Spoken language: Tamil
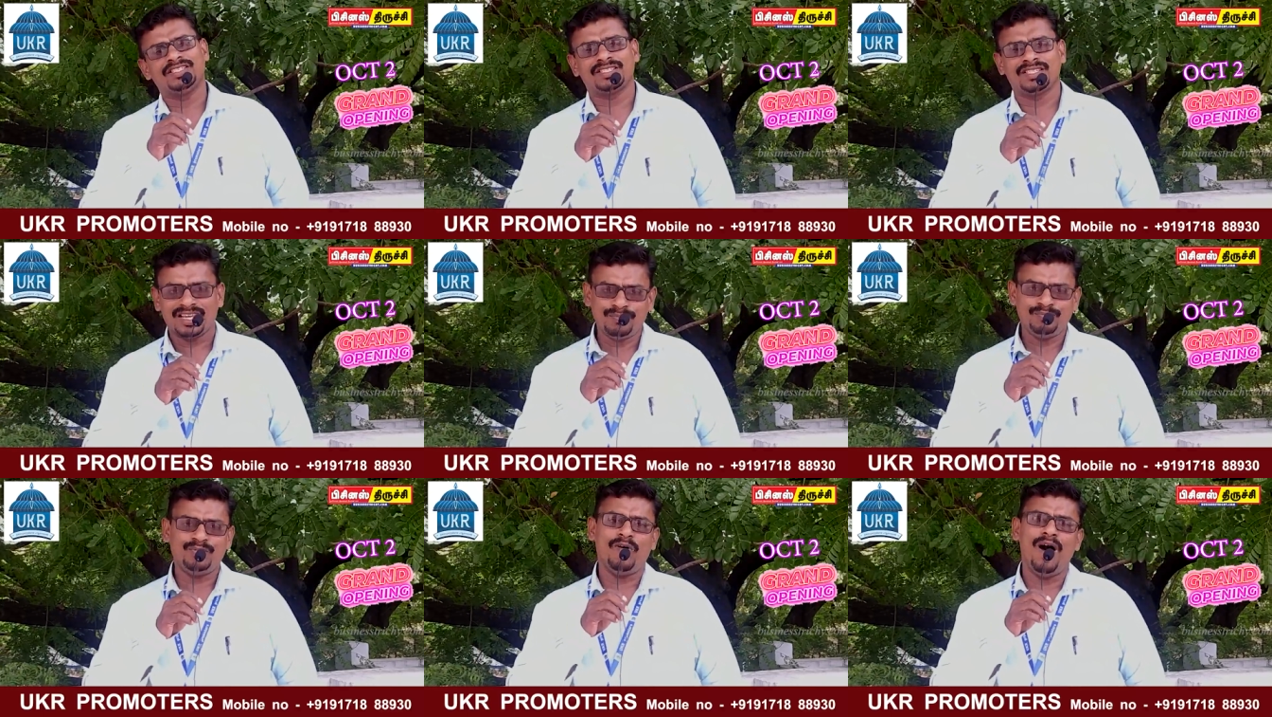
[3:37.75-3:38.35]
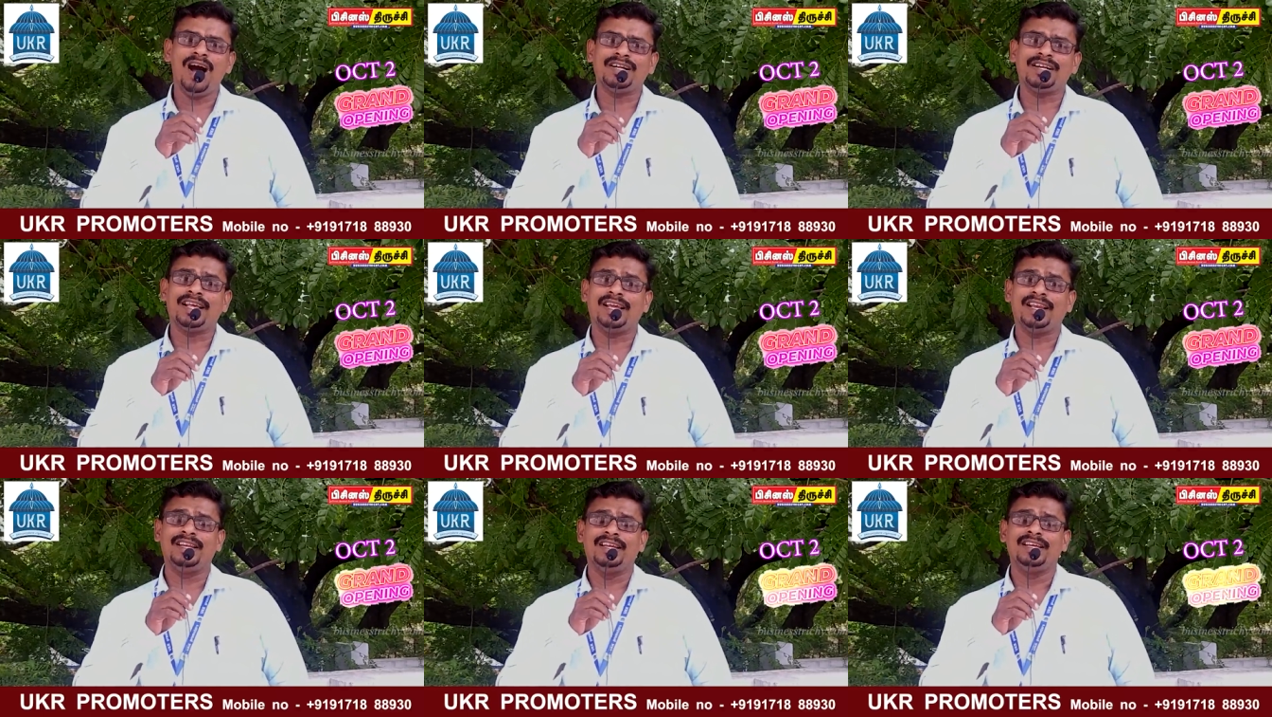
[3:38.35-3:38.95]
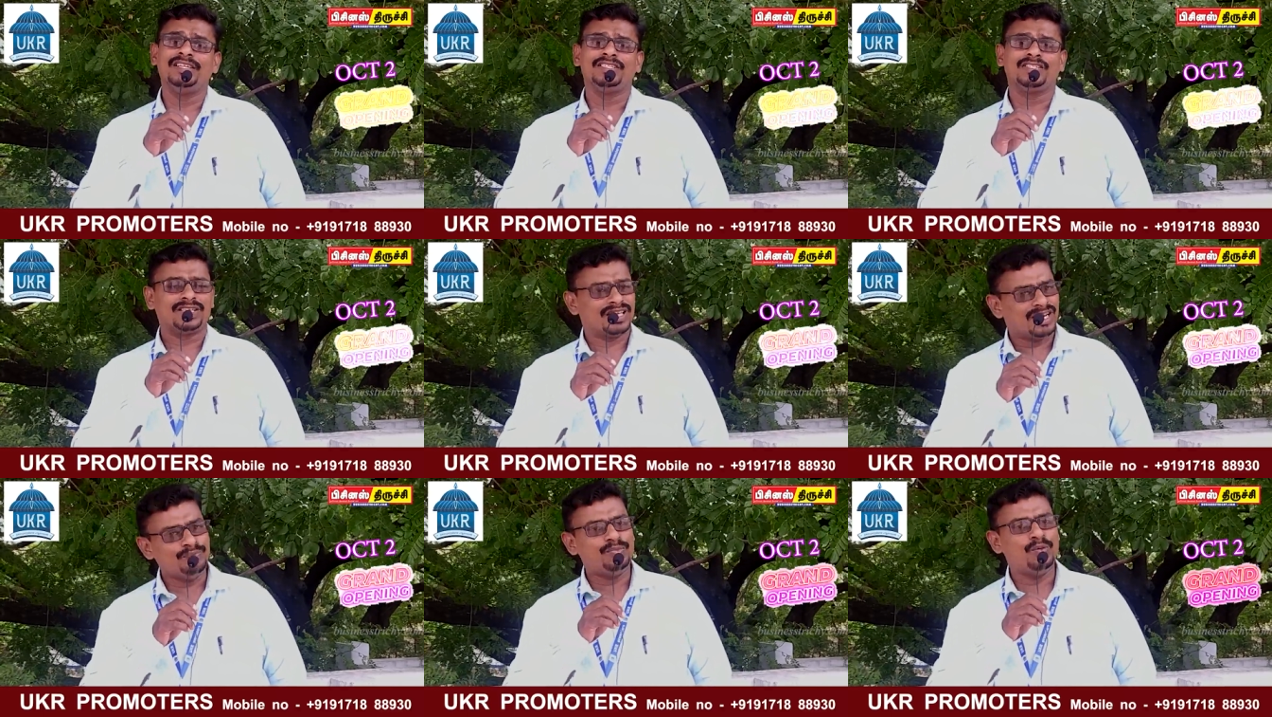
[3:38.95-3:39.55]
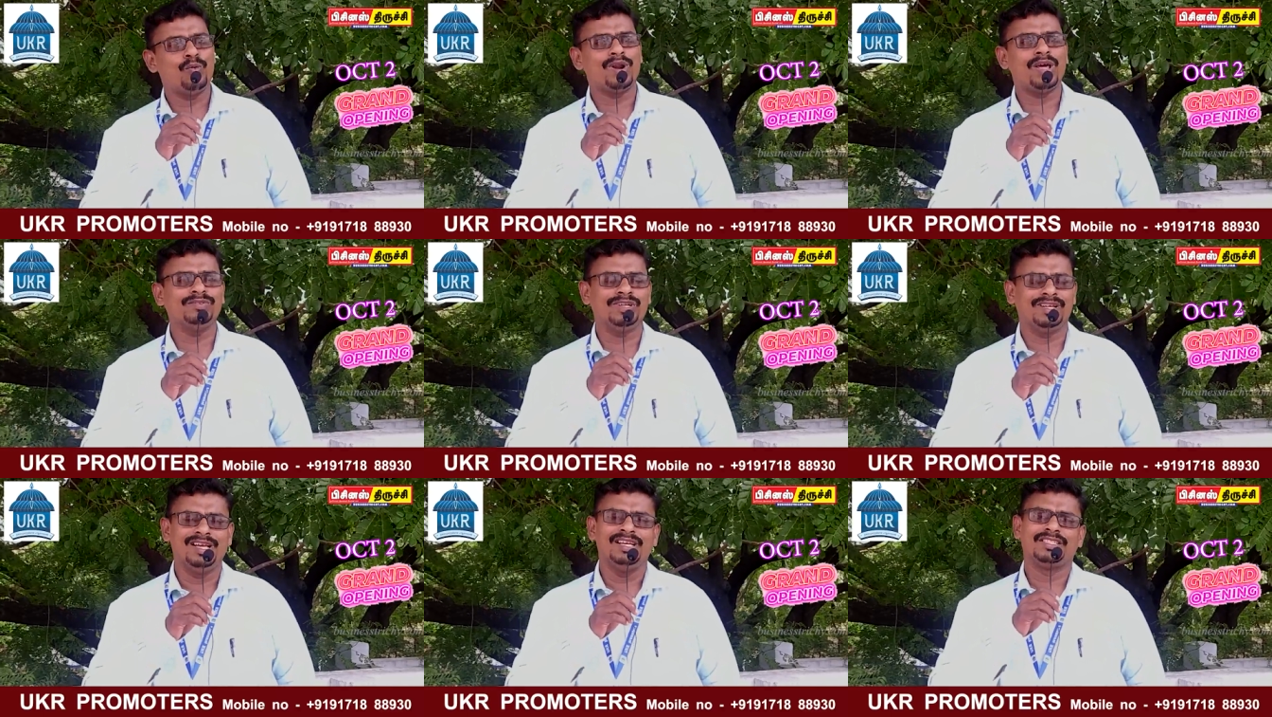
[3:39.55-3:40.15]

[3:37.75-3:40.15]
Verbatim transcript: சிறப்பு வாகனங்கள் சிறப்பு உணவு